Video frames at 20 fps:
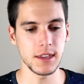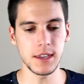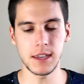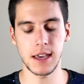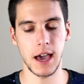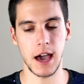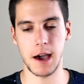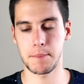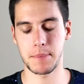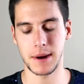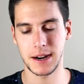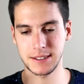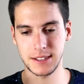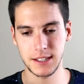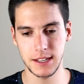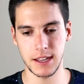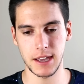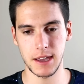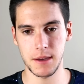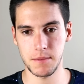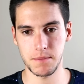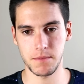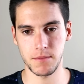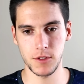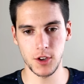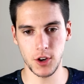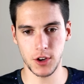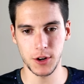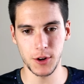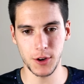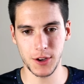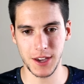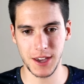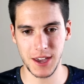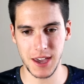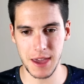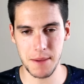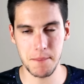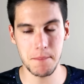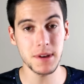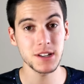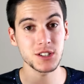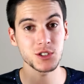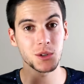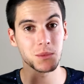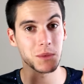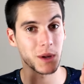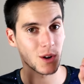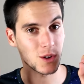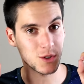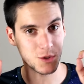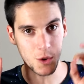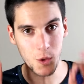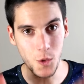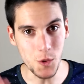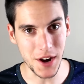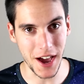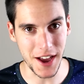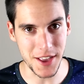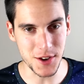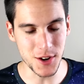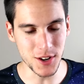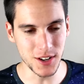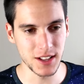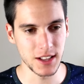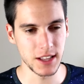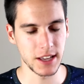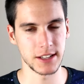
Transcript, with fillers: y aparte, eh, yo creo que en más o menos un año,